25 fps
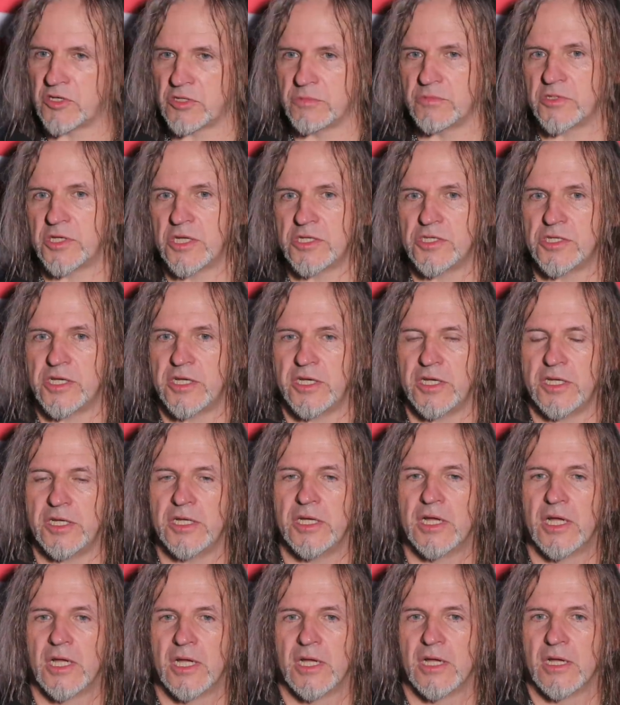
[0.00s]
pierwszym rzędzie
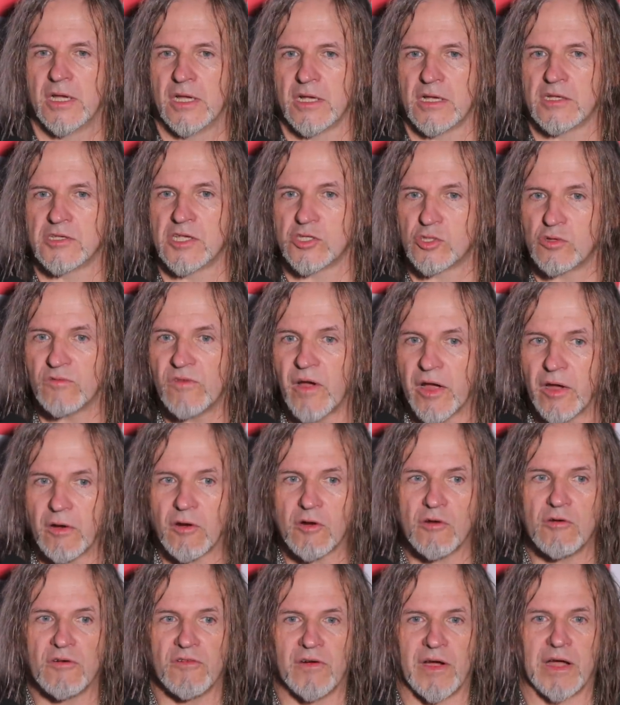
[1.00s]
i
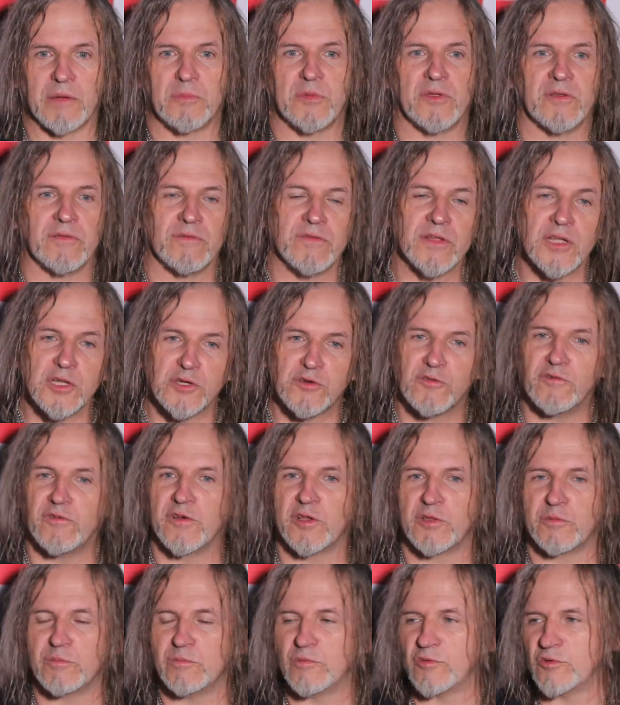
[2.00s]
zasuwają głowami, wiesz, w
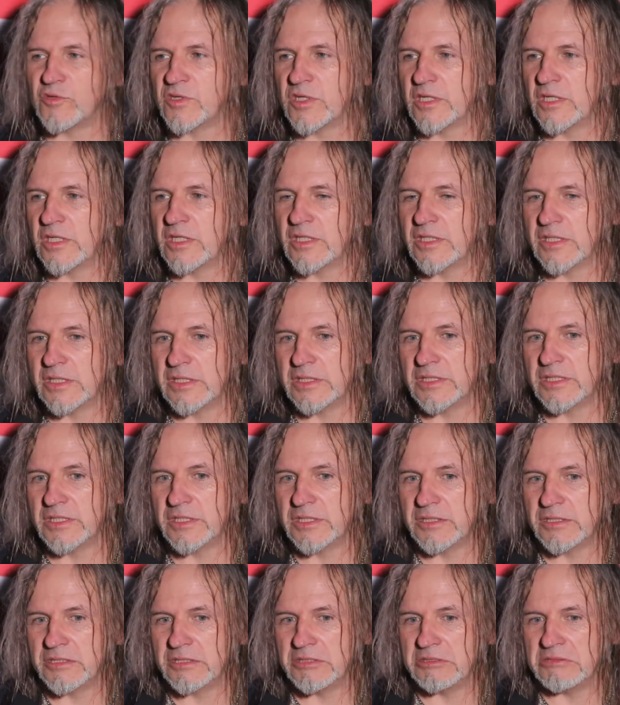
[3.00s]
rytm muzy.
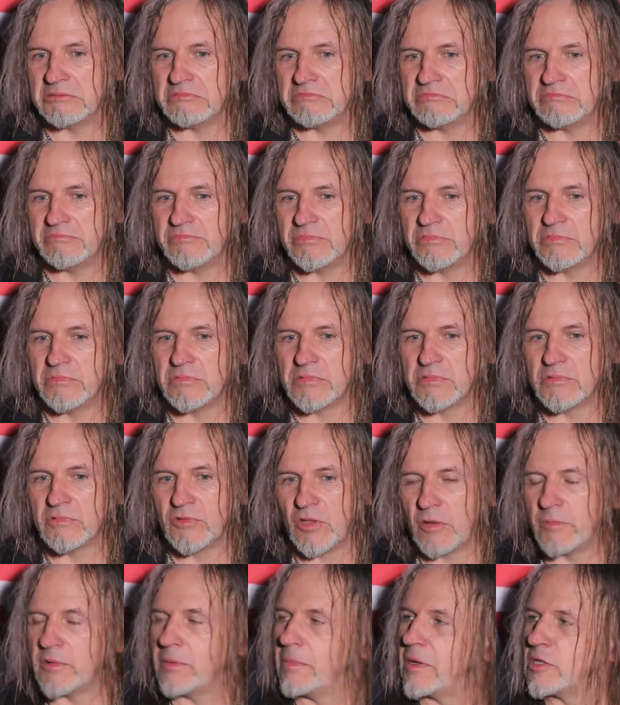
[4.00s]

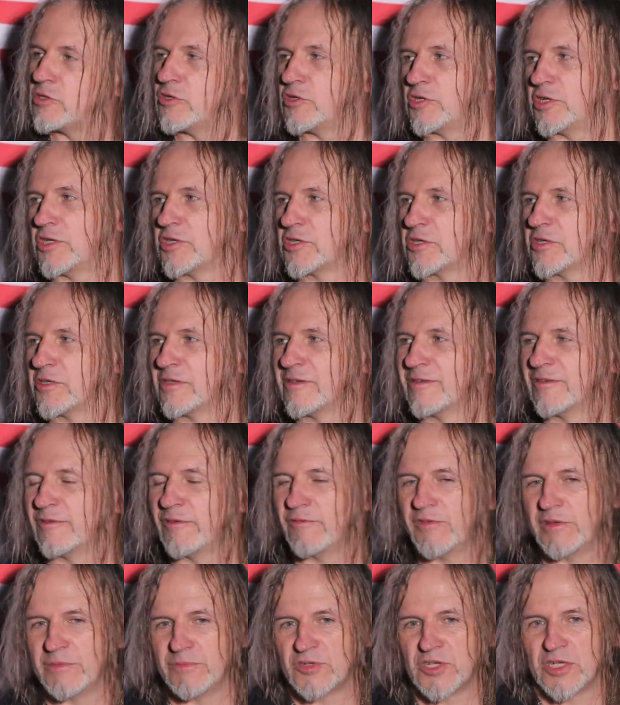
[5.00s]
To mnie bardzo cieszy.
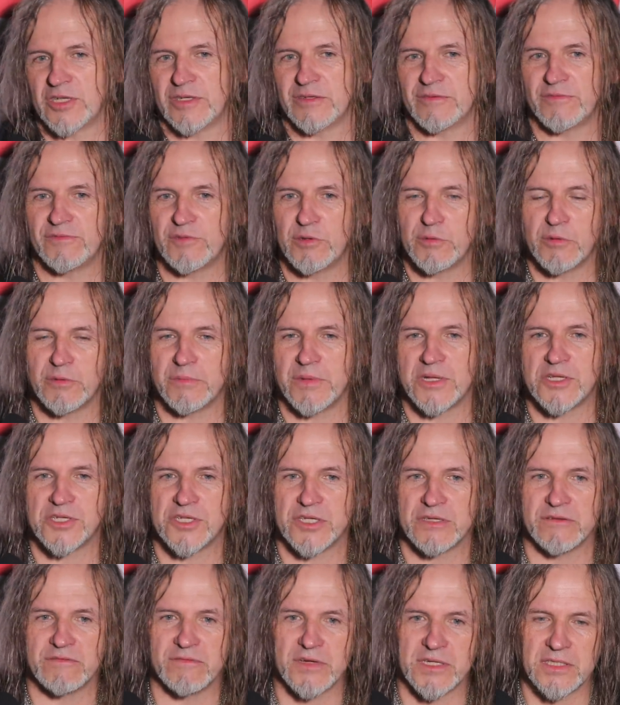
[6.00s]
No wiem, że w tym
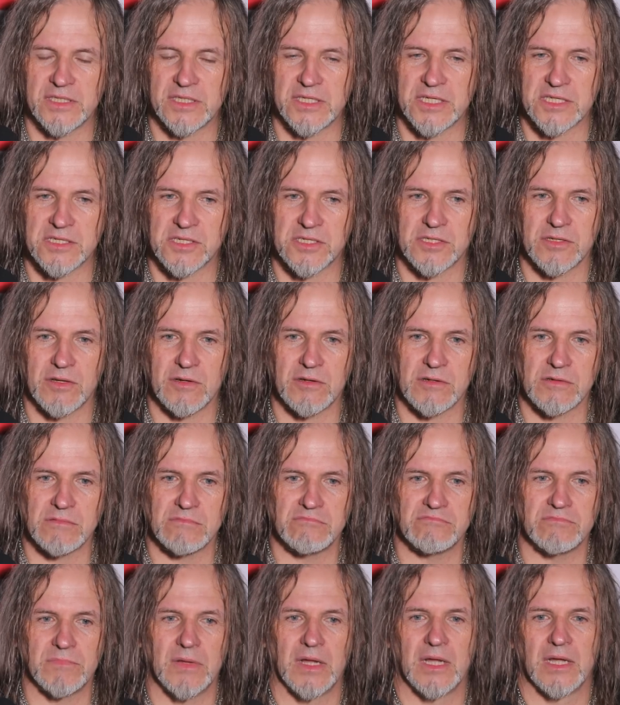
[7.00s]
momencie Vader jest,
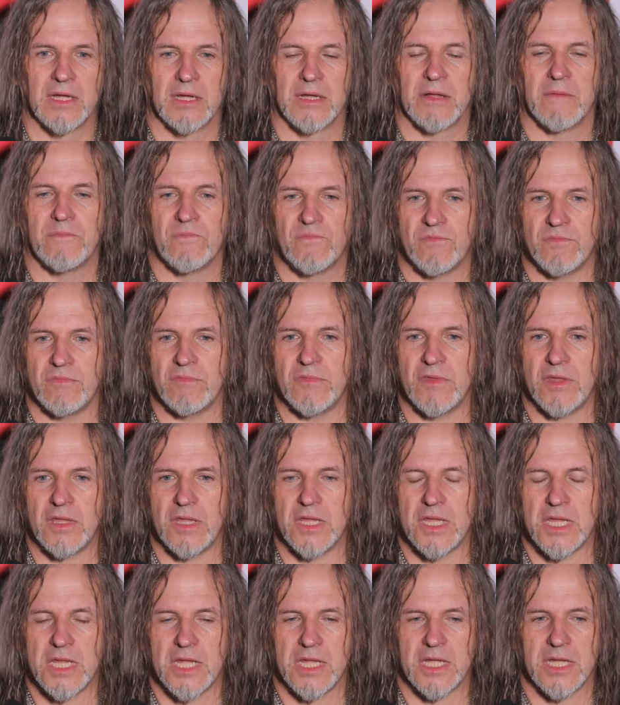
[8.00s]
no,
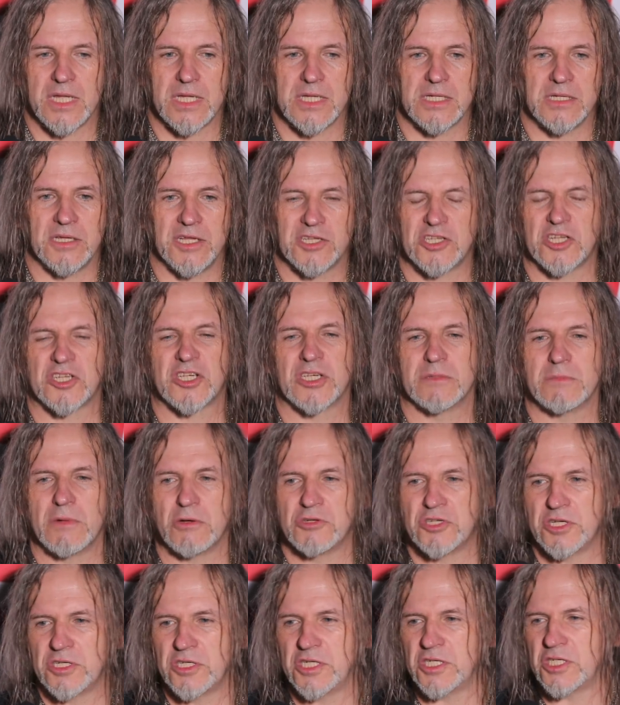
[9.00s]
nie, nie
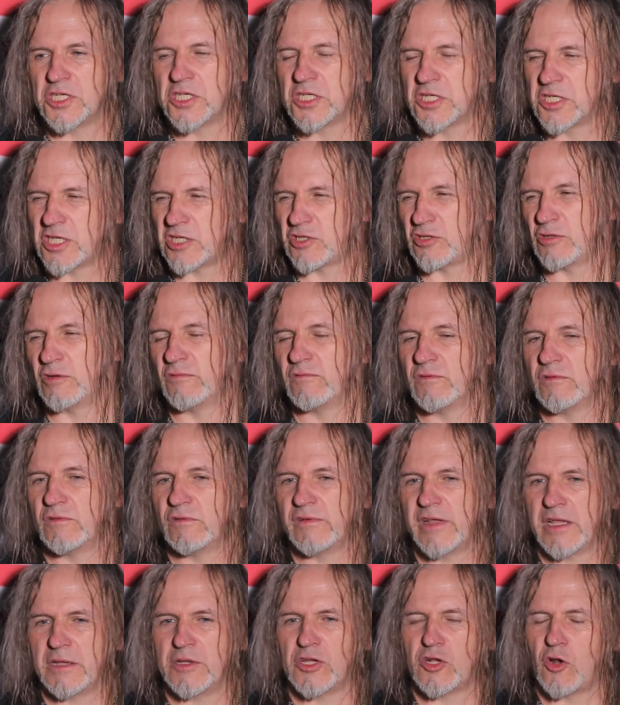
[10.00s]
zatrzymał się gdzieś
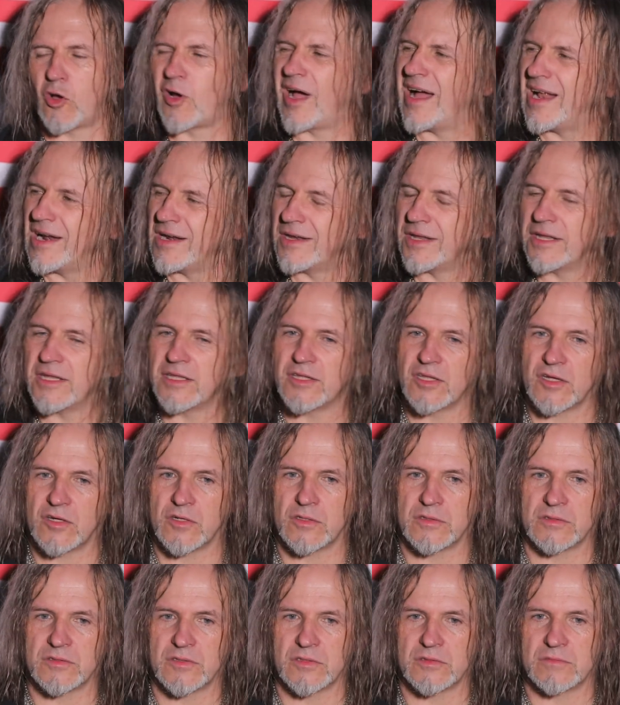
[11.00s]
czasowo w lokalnie,
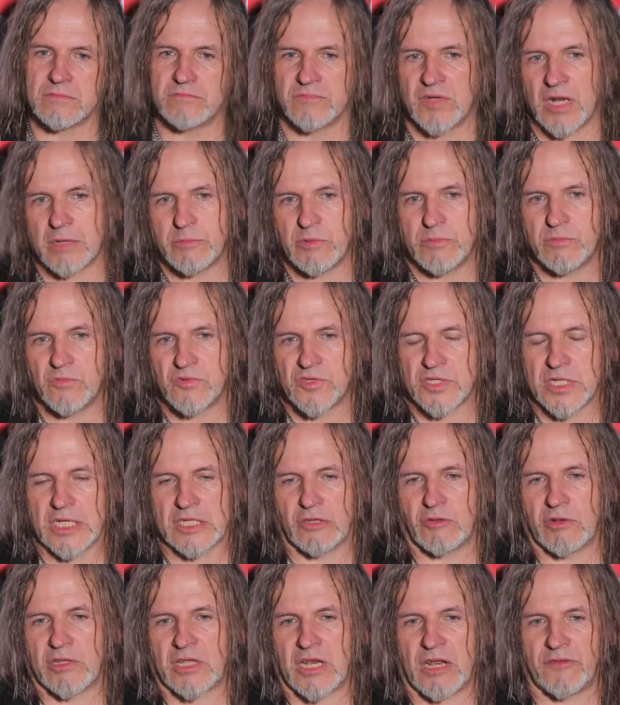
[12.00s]
tylko no, gramy muzykę,
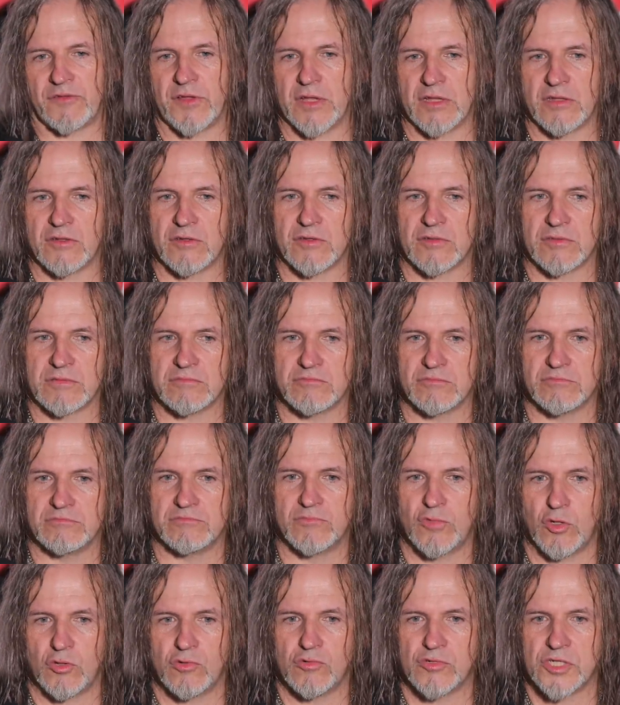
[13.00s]
która trafia no,
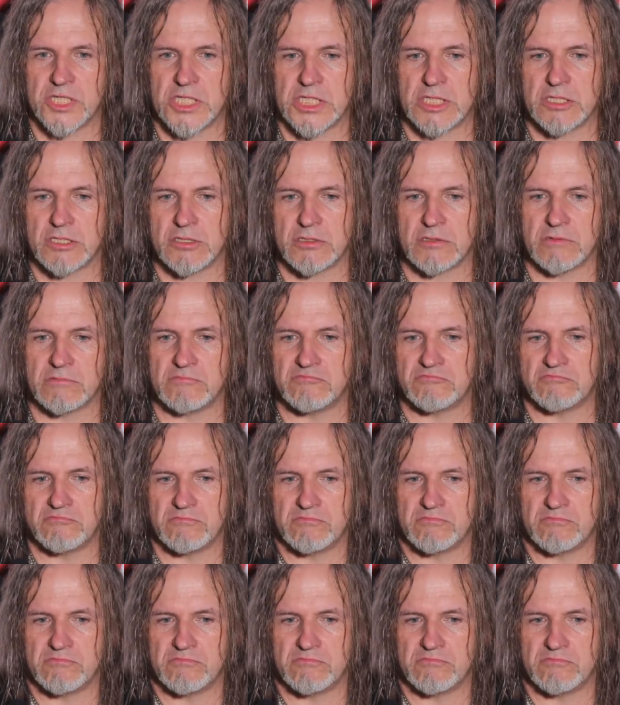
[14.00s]
do ludzi no,